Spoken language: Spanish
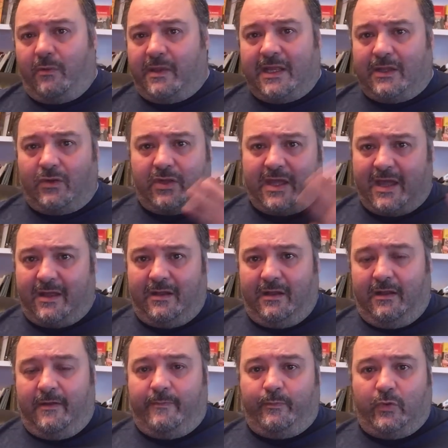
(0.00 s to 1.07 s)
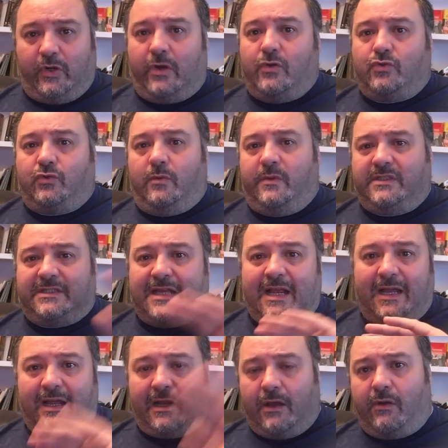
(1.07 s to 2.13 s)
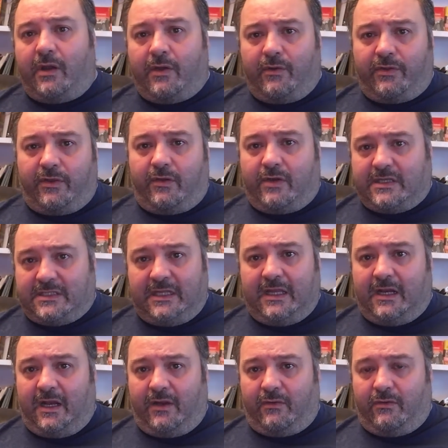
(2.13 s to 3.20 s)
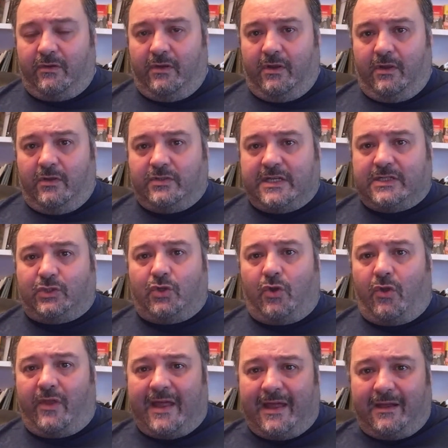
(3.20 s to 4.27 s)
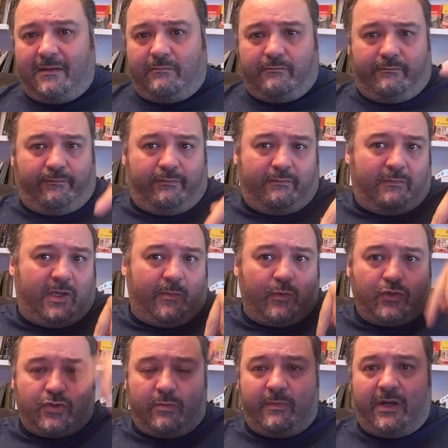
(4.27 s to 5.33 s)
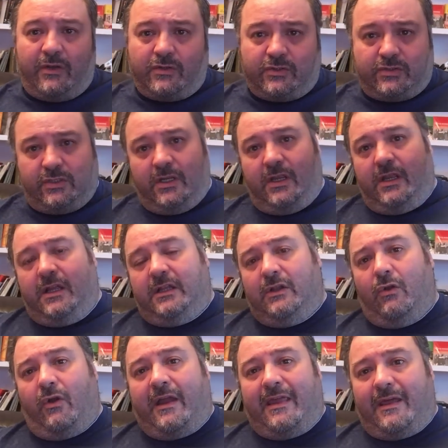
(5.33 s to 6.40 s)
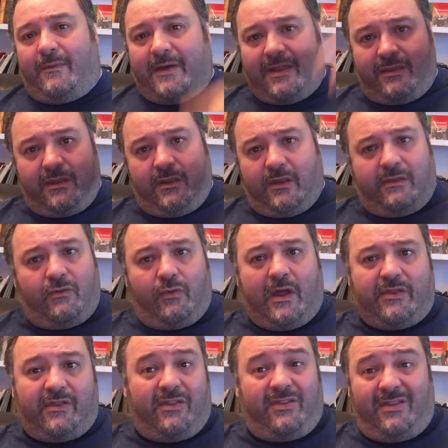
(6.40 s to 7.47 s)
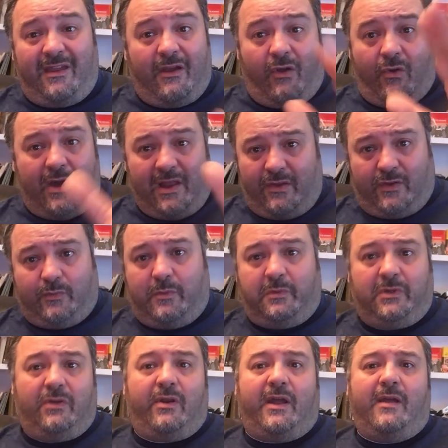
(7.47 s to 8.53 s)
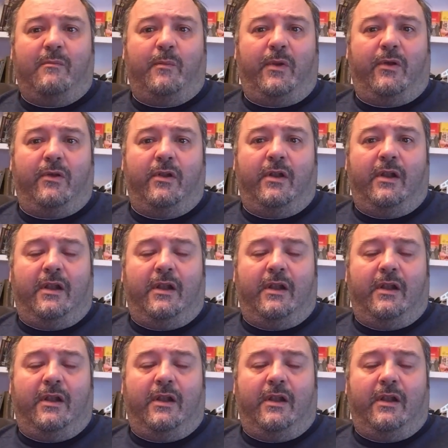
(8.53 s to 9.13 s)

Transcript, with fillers: olvidando ya, porque los tubes se han cargado el negocio, así de claro. esto no da mm, ni mucho menos lo que daba hace, hace cinco años, por poner un ejemplo.